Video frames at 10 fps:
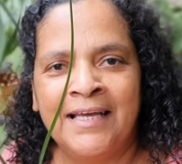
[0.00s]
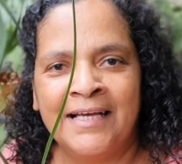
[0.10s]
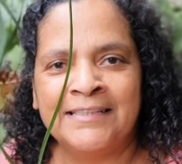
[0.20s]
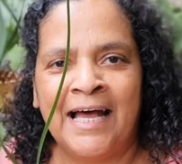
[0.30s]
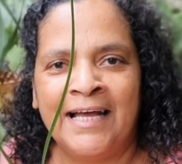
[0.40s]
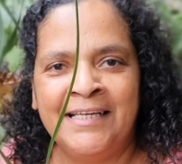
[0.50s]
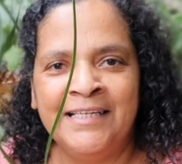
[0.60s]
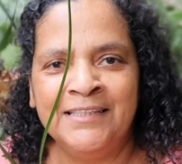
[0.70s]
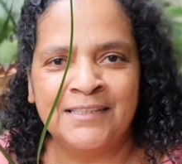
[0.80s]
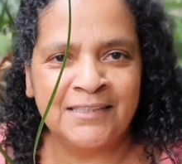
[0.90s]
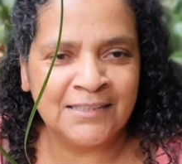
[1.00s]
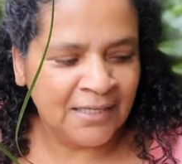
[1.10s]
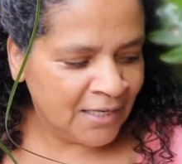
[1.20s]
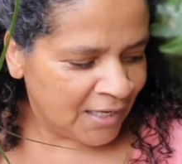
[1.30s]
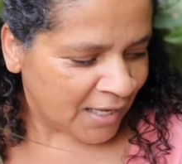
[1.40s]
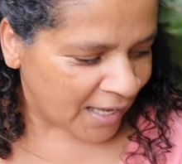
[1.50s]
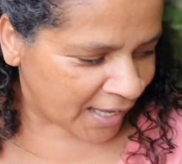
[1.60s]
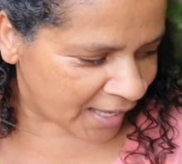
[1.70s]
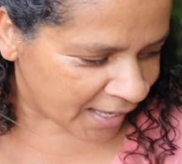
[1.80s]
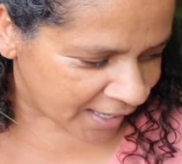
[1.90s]
aqui as raízes,
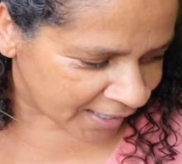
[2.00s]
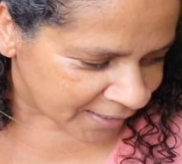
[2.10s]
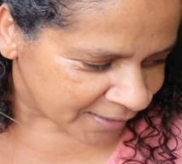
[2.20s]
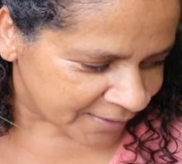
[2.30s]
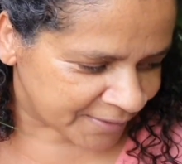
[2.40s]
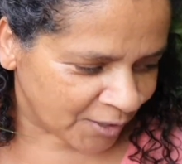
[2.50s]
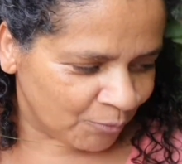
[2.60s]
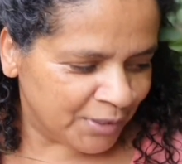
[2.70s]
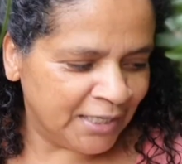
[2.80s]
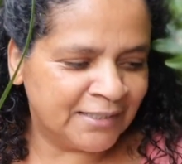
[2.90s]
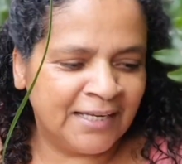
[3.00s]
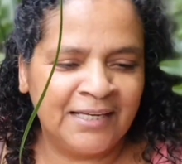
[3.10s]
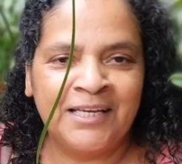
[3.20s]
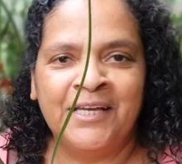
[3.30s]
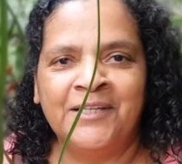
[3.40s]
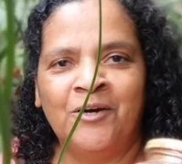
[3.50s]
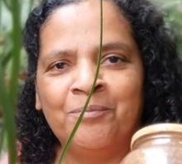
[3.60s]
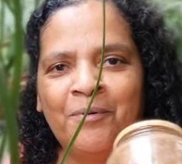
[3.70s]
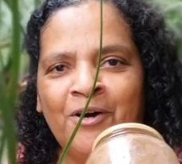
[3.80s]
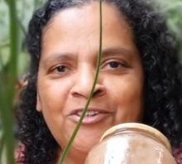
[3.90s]
é, tem um item aqui que
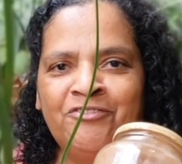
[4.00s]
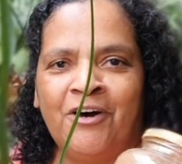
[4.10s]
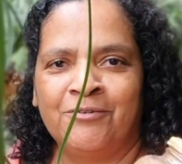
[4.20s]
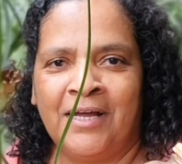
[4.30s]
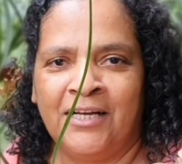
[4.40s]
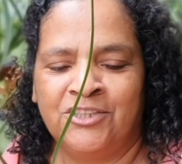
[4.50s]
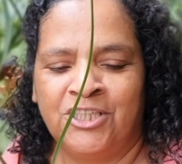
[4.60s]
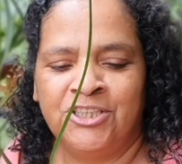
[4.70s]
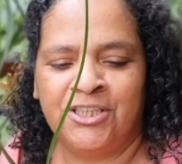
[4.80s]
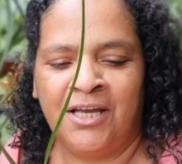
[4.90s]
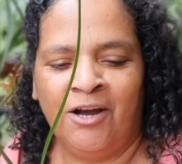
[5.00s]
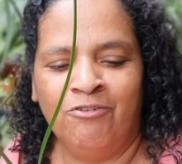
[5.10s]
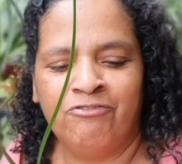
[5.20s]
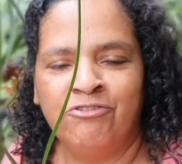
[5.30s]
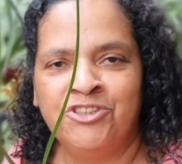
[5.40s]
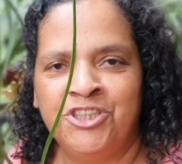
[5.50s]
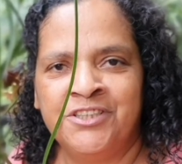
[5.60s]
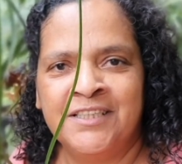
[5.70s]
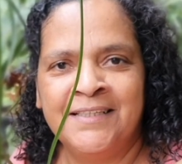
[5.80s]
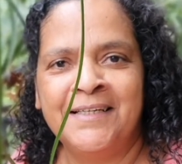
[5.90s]
não pode faltar, gente. É um
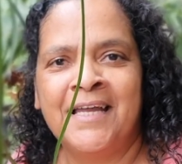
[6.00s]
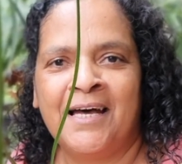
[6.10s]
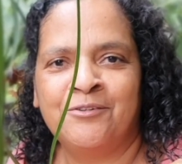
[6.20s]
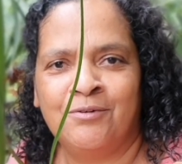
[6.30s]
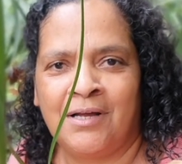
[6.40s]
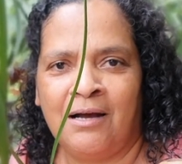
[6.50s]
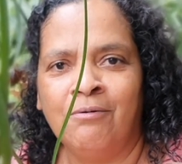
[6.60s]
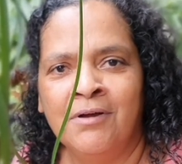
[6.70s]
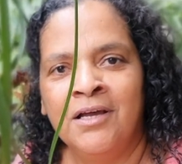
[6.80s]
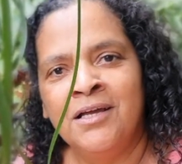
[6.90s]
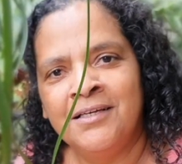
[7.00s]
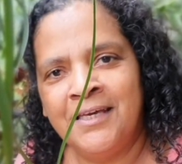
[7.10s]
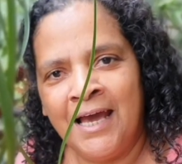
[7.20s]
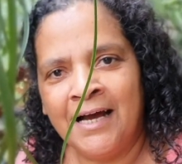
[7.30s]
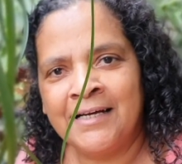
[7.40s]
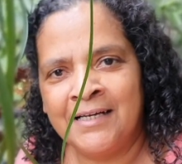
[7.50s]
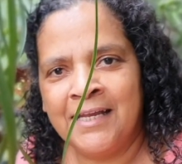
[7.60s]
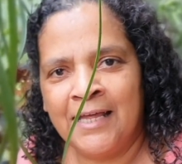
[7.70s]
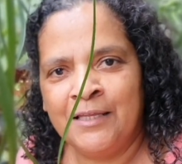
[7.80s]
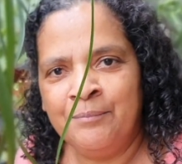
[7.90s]
fungicida natural, que é a
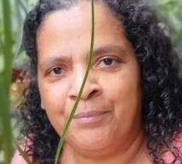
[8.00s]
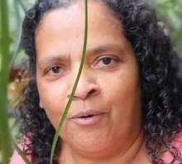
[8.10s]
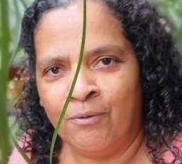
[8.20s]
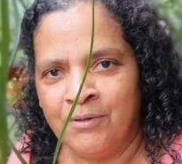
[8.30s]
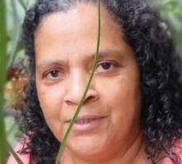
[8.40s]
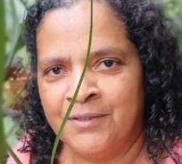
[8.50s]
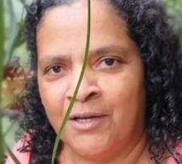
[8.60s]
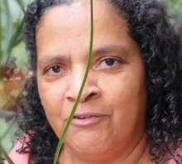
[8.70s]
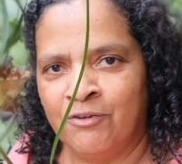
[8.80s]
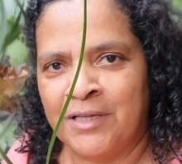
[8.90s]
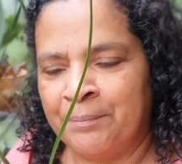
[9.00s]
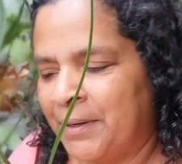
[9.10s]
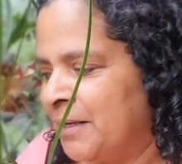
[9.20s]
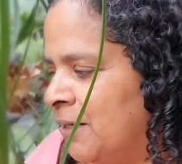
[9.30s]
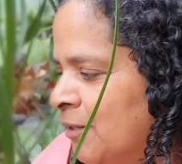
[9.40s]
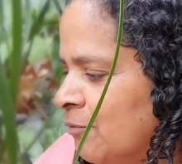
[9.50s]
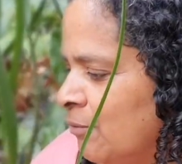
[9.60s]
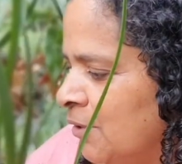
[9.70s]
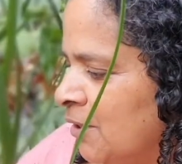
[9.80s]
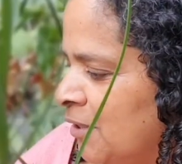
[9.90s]
canela em pó. Então, eu vou estar tá
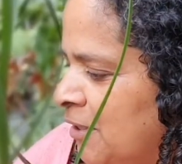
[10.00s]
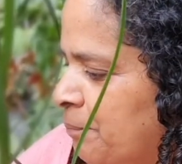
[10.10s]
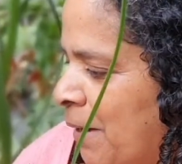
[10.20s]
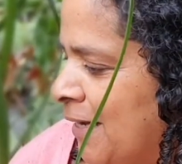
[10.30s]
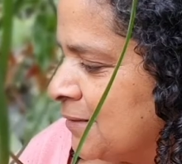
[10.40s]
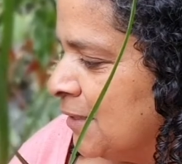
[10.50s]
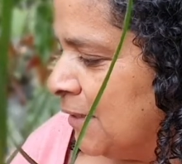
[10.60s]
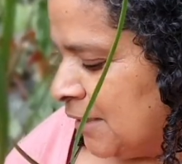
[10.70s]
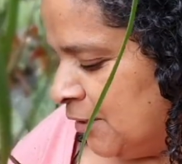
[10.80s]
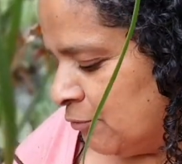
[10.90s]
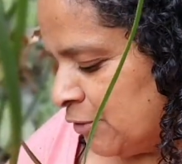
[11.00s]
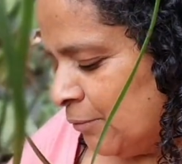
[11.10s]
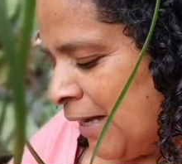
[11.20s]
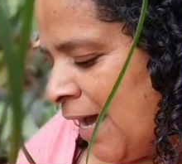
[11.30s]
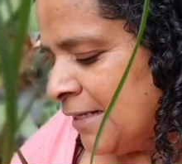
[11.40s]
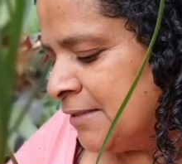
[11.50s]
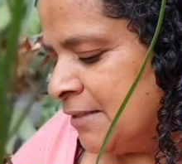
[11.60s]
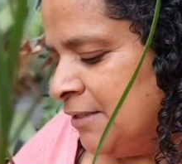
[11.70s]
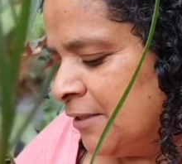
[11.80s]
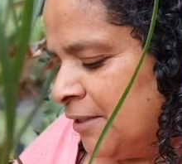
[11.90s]
pegando e passando aqui nos
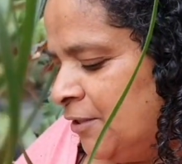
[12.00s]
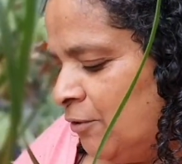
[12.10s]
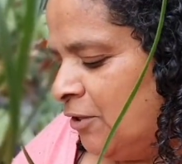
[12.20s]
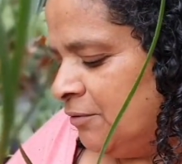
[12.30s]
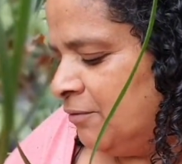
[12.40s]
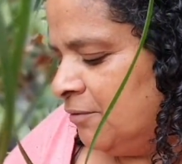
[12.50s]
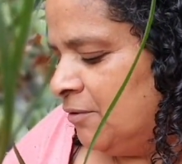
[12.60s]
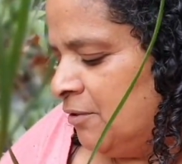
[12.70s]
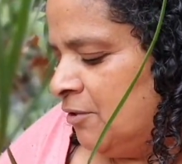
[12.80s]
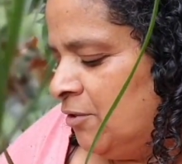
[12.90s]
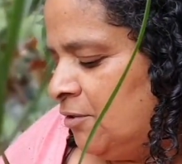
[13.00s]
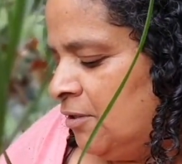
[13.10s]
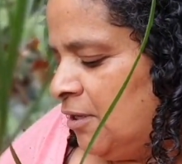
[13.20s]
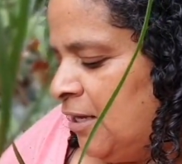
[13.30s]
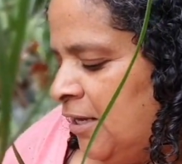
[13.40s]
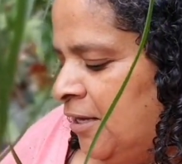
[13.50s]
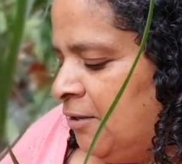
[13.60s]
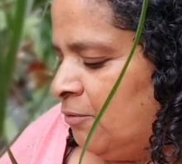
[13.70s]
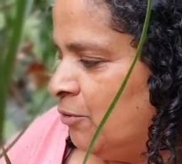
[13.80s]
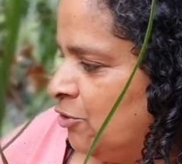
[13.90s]
lugares aqui, ó,
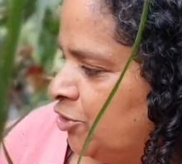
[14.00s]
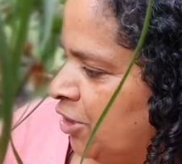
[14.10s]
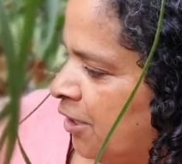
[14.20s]
é, onde